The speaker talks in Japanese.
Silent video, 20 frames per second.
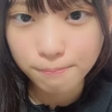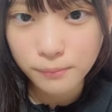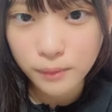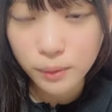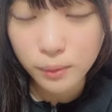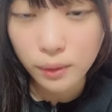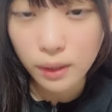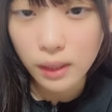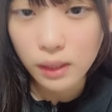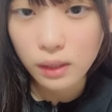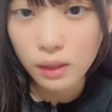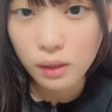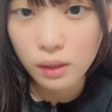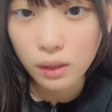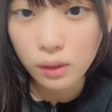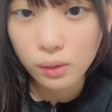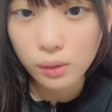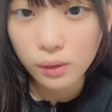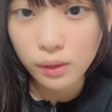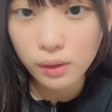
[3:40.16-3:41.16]
そうエリア
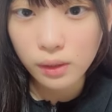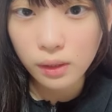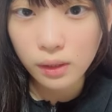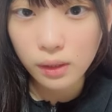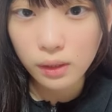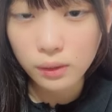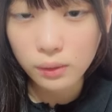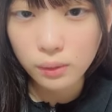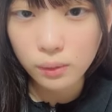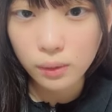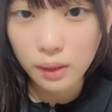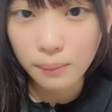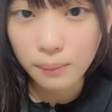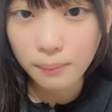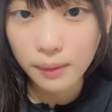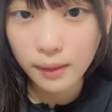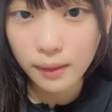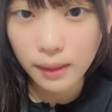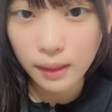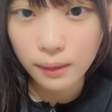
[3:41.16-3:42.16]
奥行きがそうあん
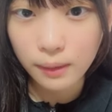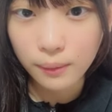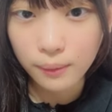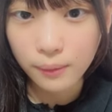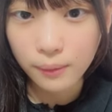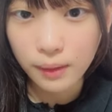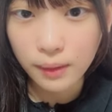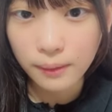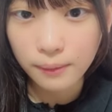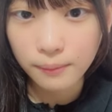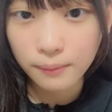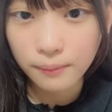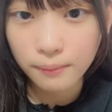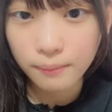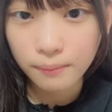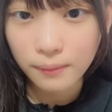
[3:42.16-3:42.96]
まないのよね